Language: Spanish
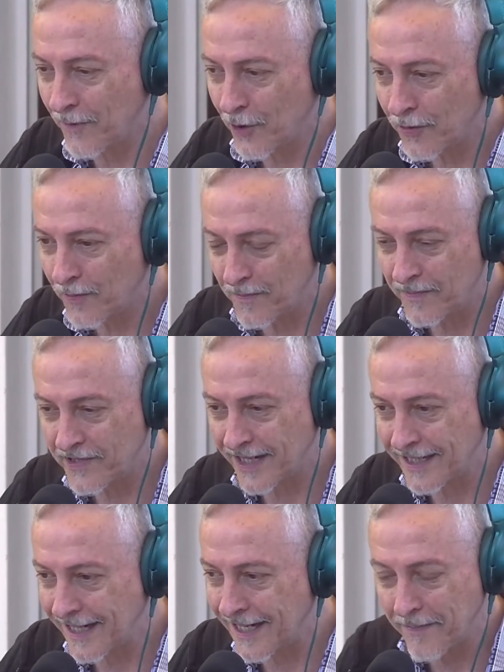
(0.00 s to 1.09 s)
dos
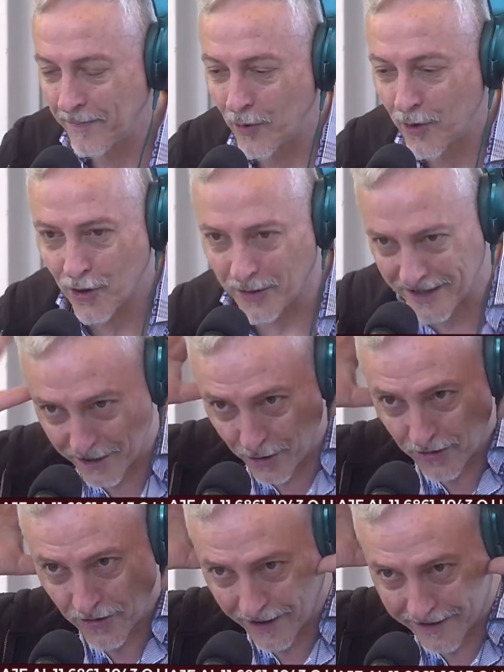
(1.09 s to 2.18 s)
chiquitines, muy
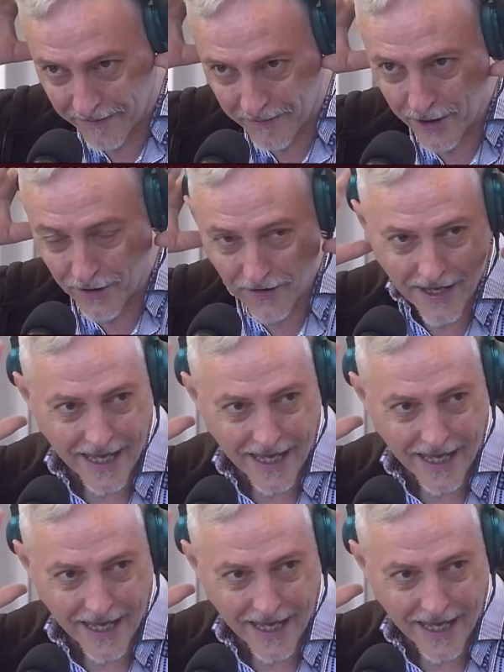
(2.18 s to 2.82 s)
jovencitos, atrás mío,